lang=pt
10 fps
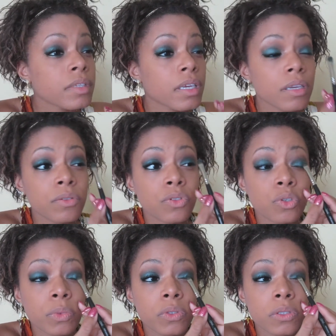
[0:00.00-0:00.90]
eu
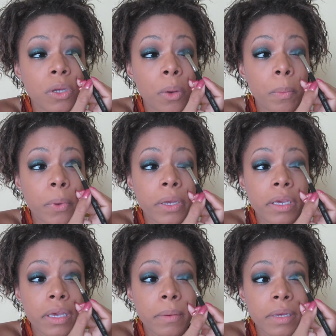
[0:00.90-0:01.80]
subo só um
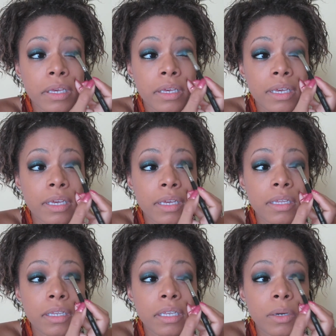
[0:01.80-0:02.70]
pouquinho aqui,
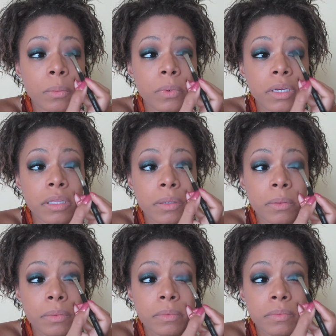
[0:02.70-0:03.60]
não muito,
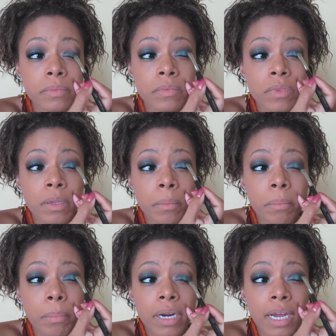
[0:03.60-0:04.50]

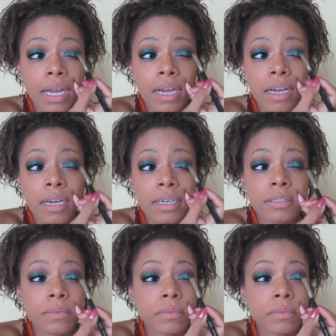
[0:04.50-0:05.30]
pra